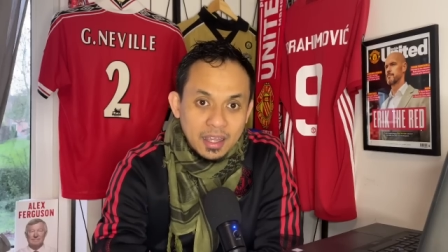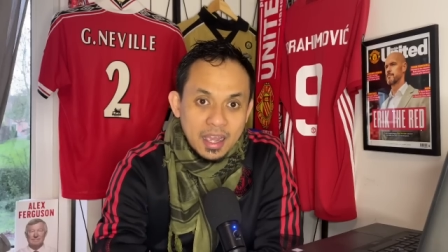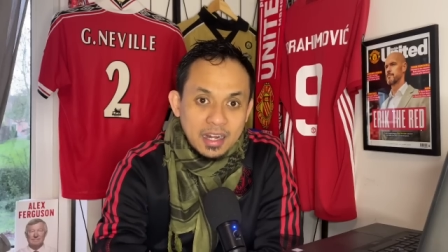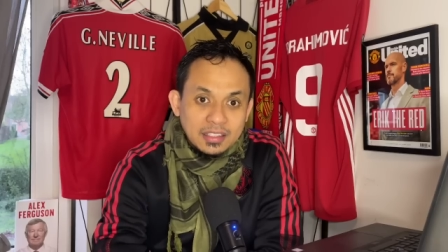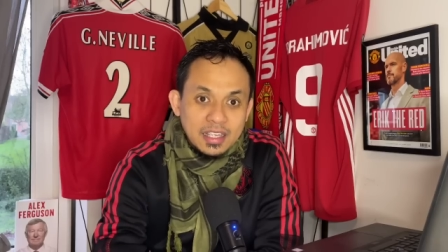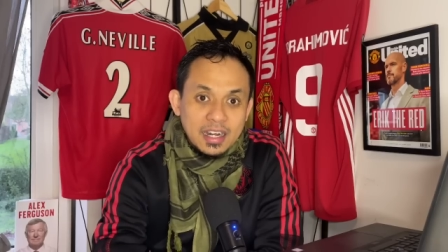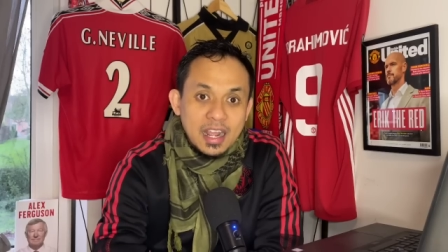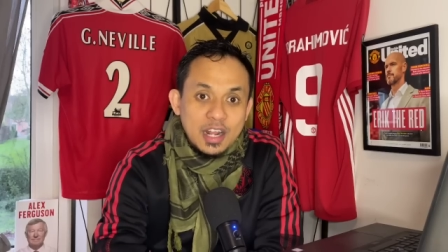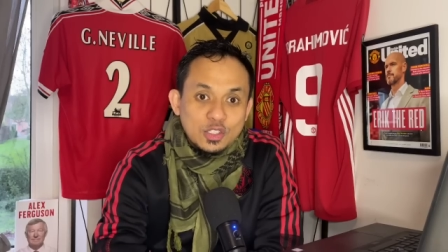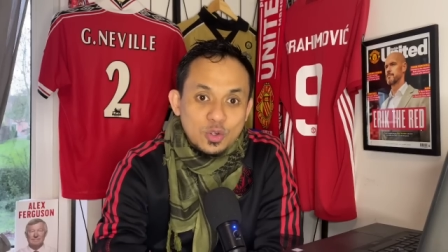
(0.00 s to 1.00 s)
Artinya
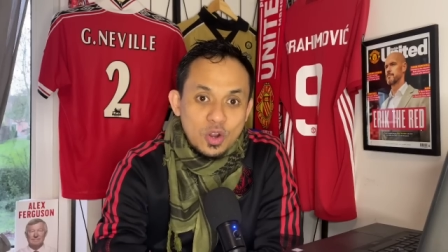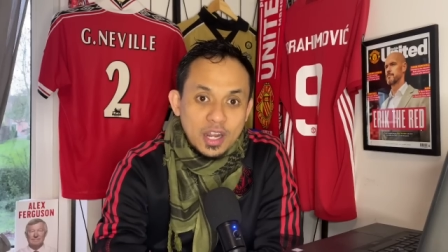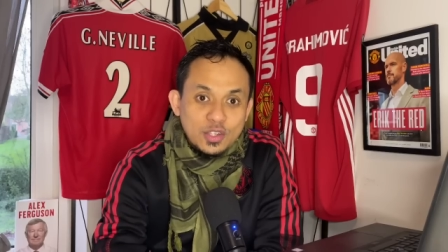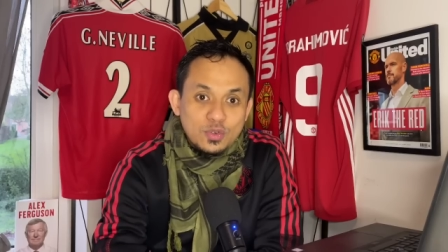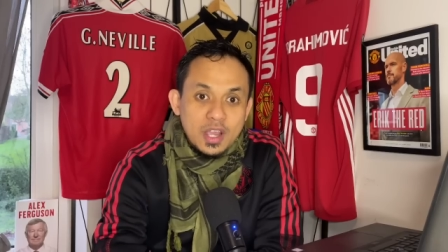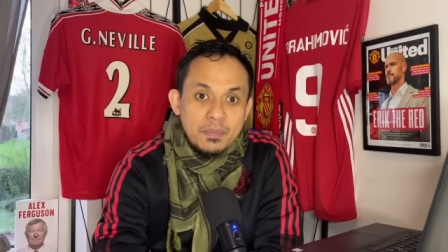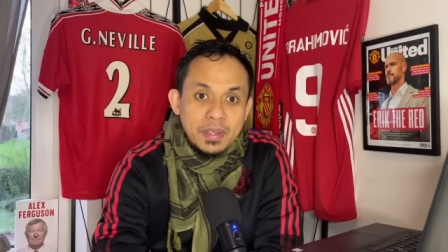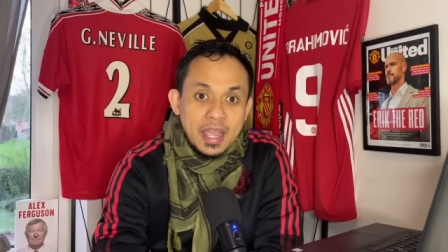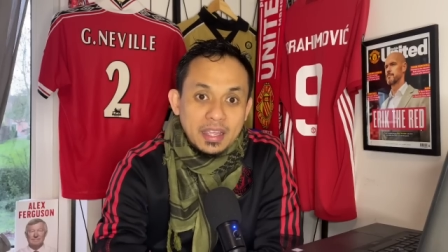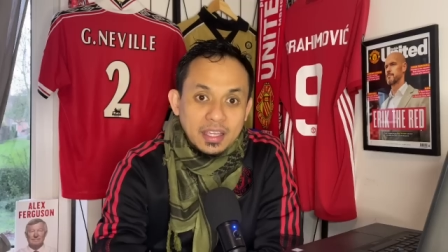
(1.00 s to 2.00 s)
dengan skor yang juga
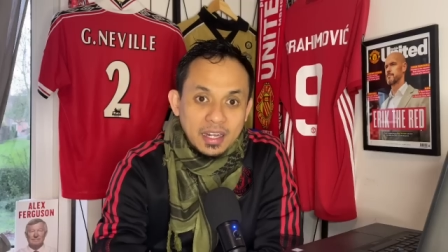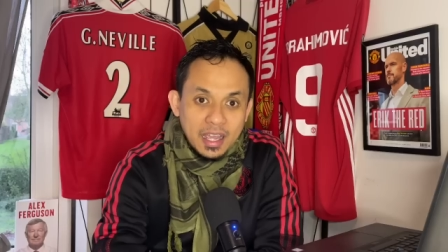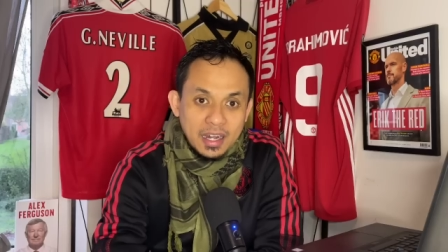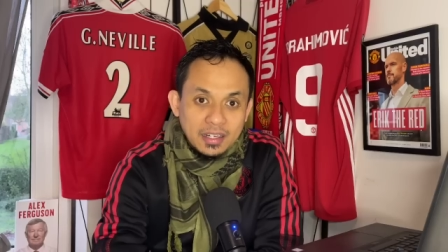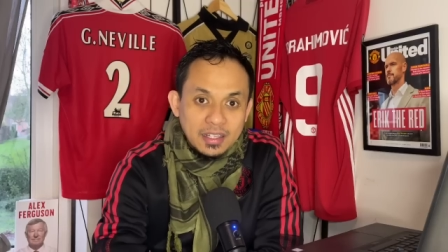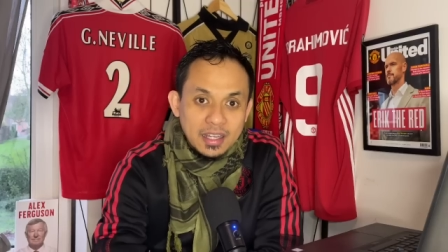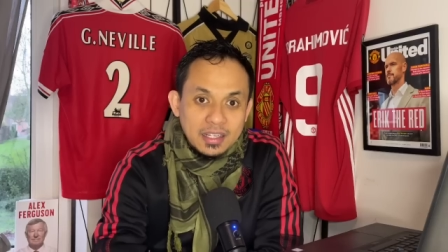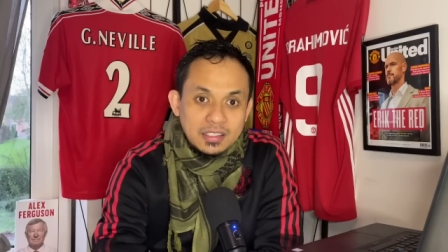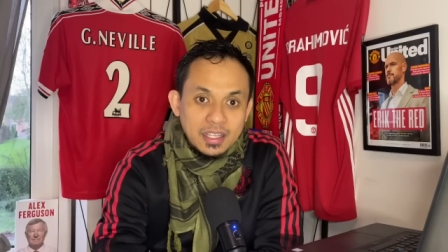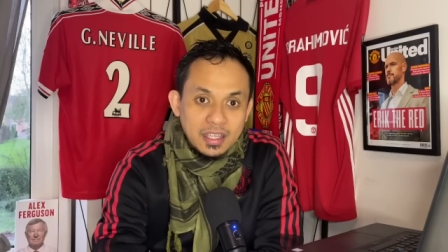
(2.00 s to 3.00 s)
meyakinkan
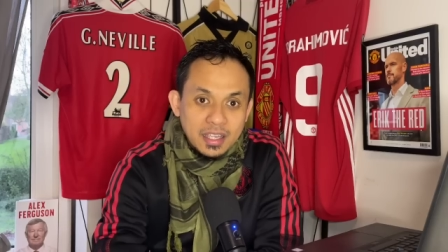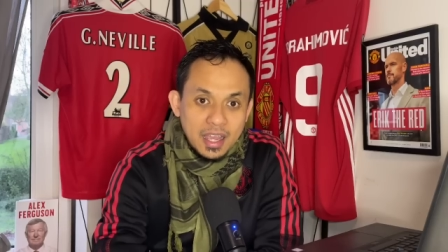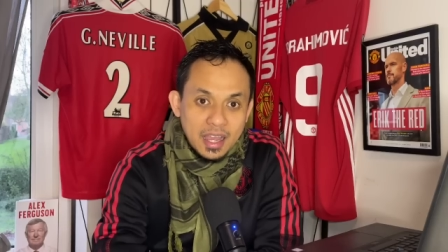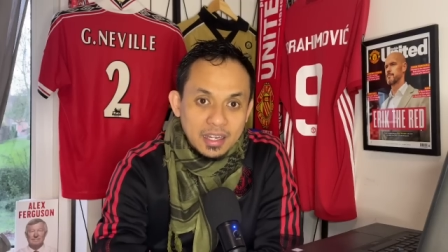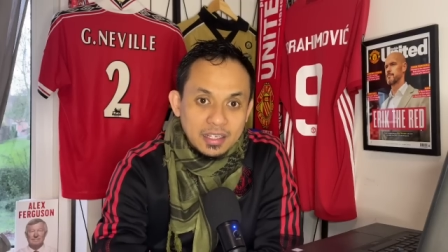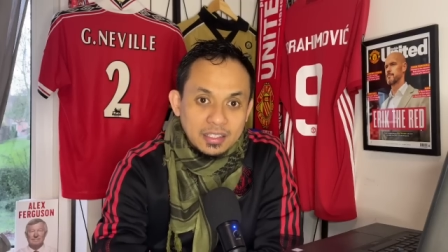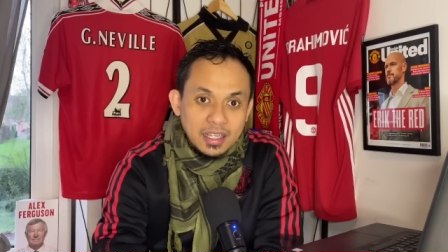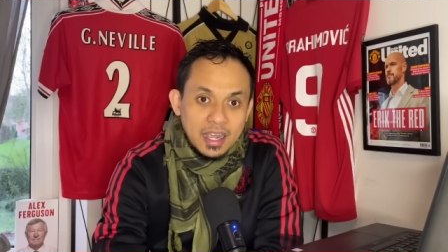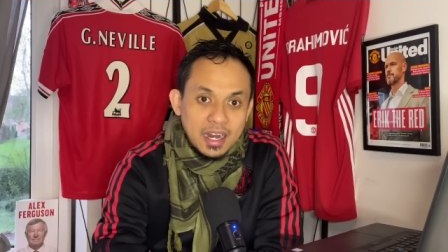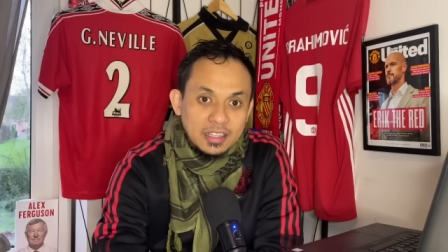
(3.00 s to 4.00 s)
sehingga
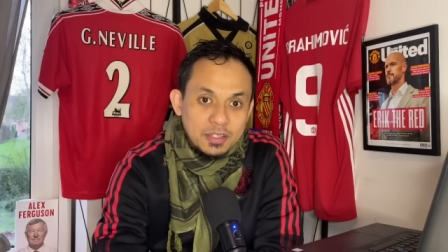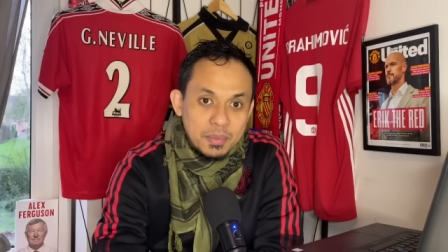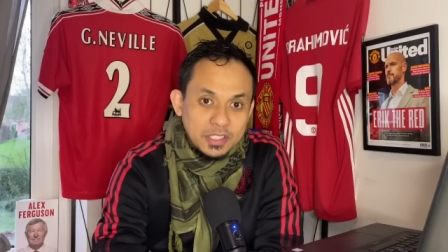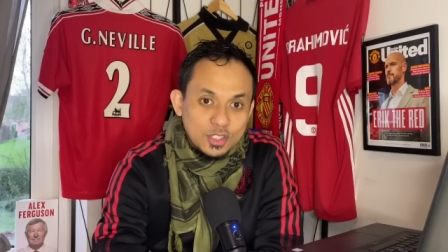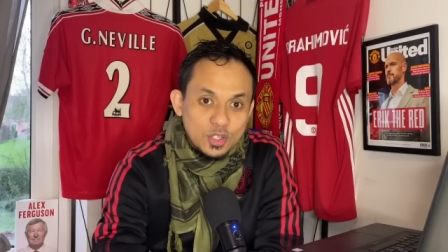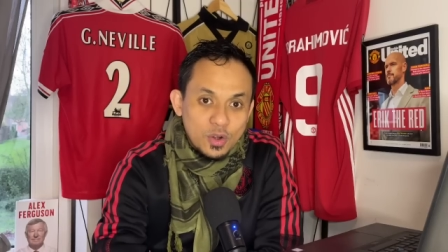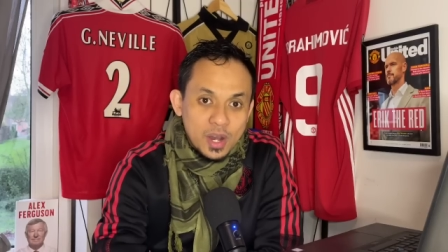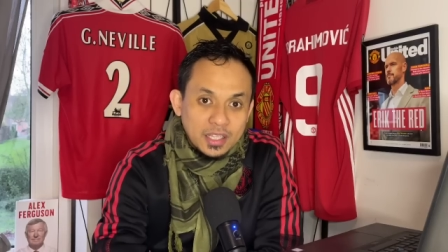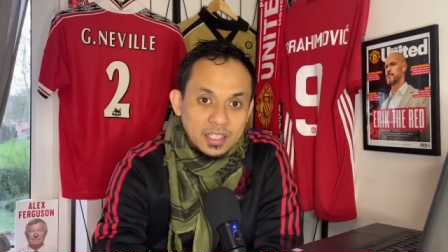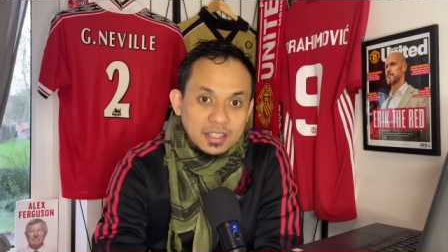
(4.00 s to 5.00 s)
ketika nanti Manchester
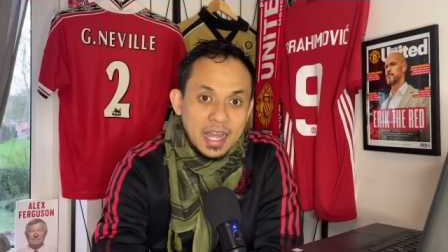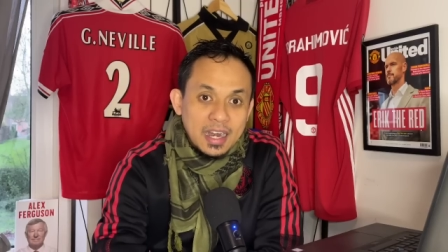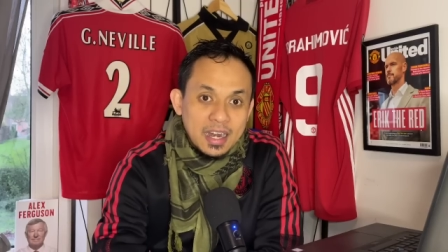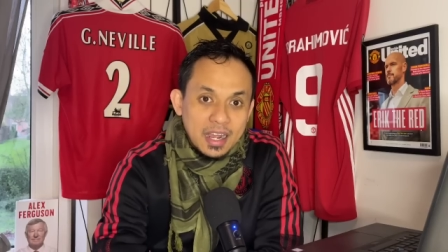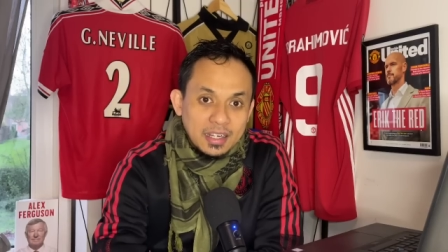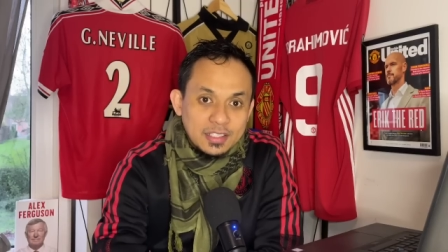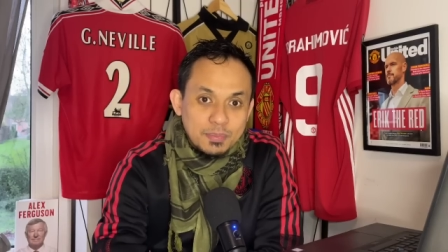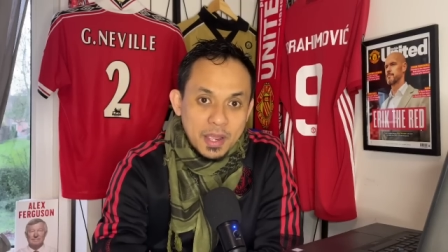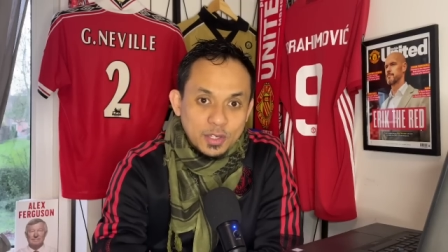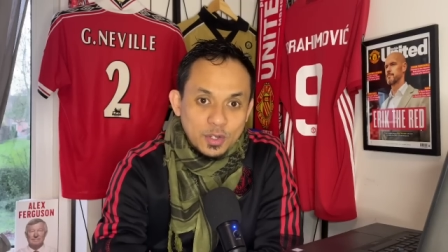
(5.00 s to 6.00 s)
United tandang ke
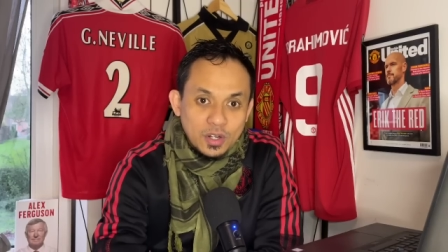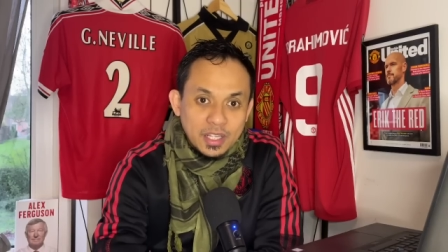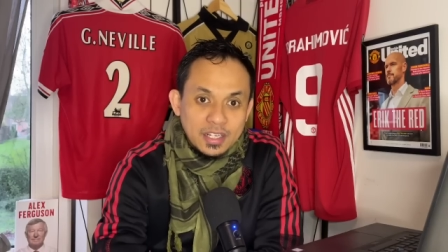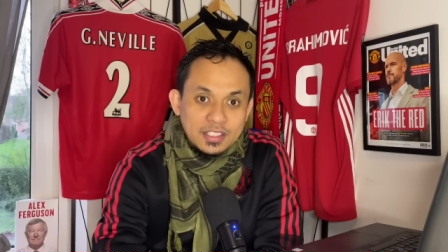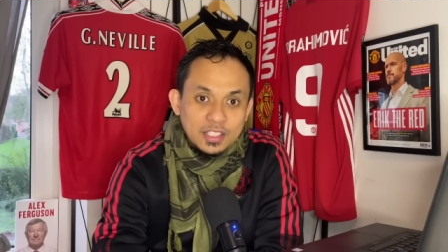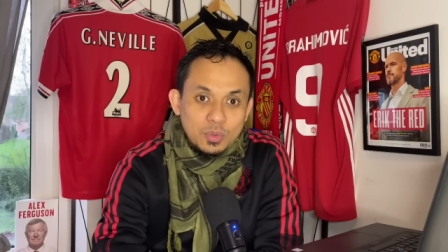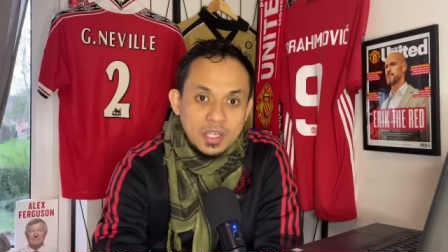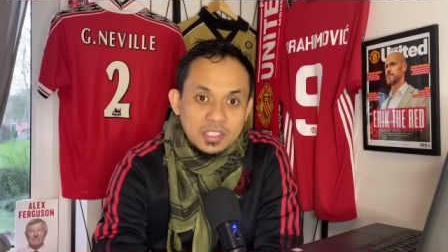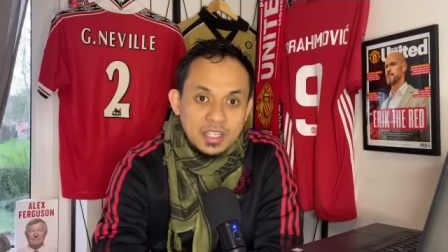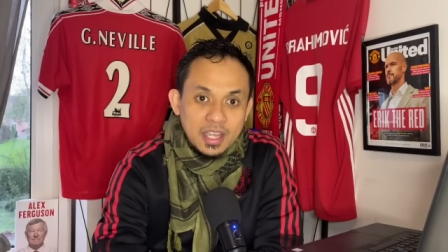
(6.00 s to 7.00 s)
Spanyol, ini
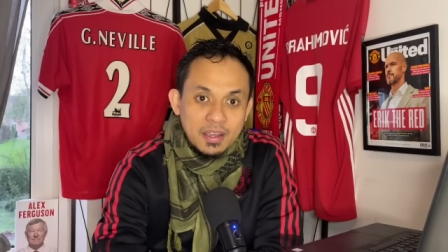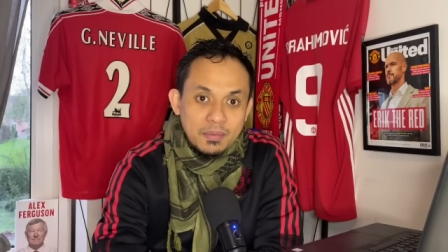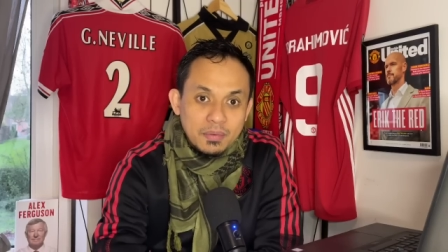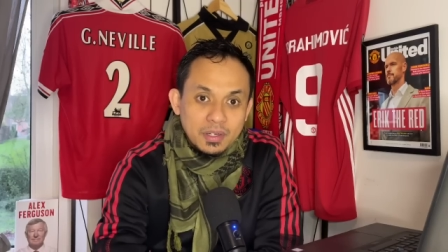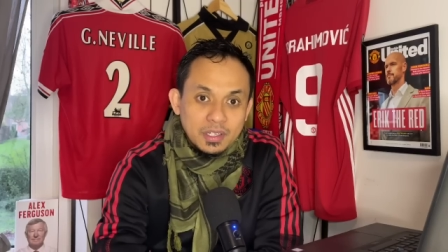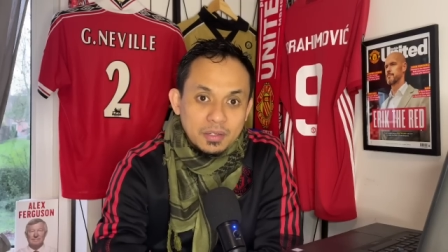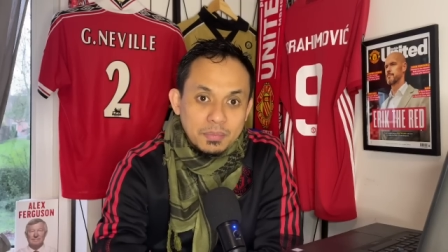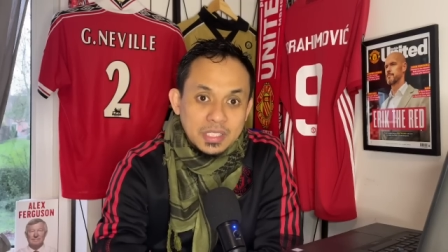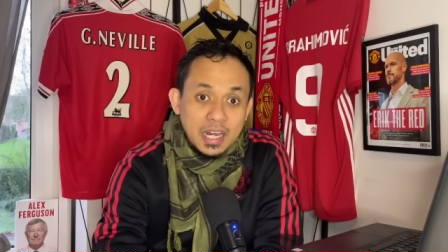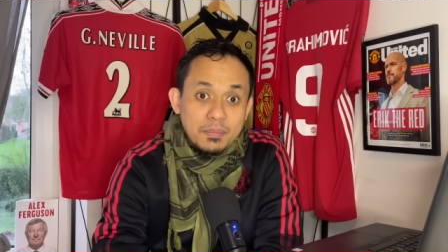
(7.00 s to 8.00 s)
situasinya uh,
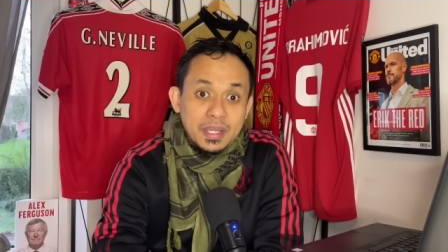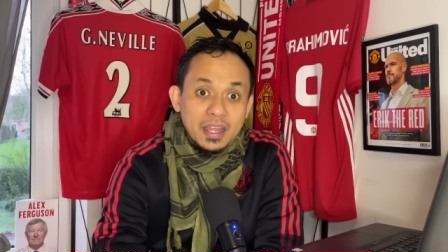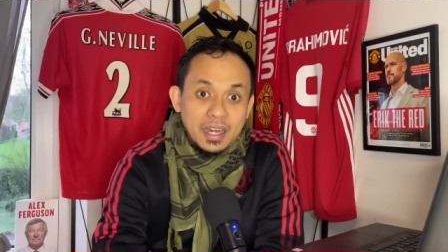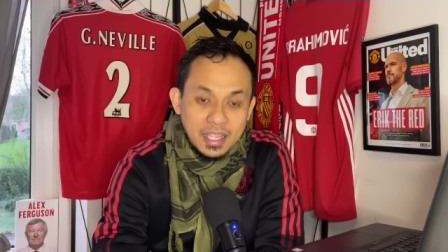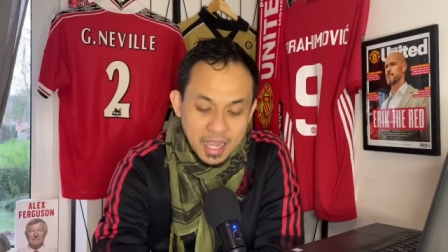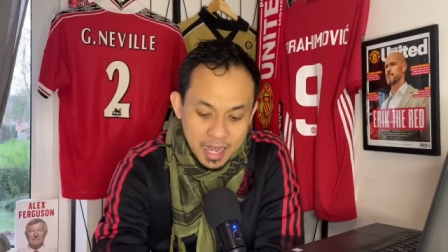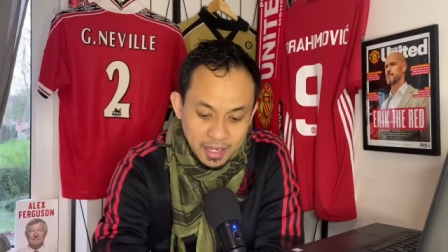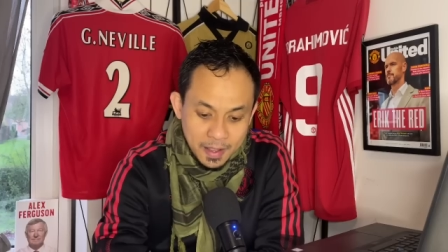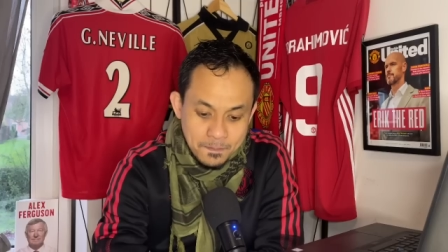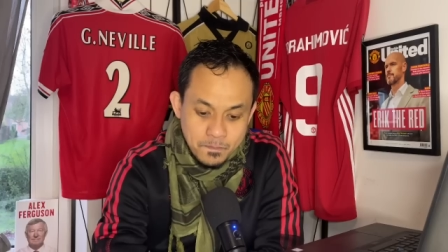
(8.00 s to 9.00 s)
bisa lebih ringan ya.